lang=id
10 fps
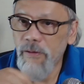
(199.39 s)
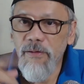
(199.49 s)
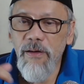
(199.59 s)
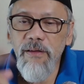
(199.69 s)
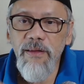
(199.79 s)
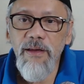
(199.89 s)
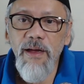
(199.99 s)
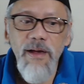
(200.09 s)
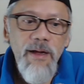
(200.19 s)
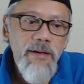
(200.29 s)
Jadi
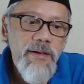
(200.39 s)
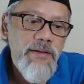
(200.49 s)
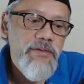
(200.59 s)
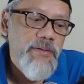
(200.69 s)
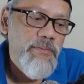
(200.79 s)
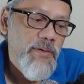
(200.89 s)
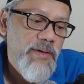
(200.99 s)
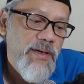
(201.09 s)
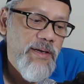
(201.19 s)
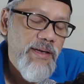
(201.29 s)
ketika uh, ini
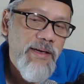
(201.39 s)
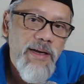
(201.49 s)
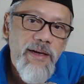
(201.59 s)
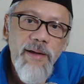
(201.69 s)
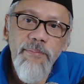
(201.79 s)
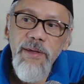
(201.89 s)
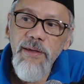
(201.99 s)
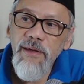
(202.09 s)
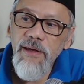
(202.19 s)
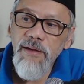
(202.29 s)
contohnya ketika
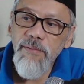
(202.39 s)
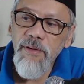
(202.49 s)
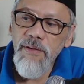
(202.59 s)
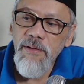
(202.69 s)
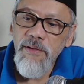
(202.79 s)
kami ingin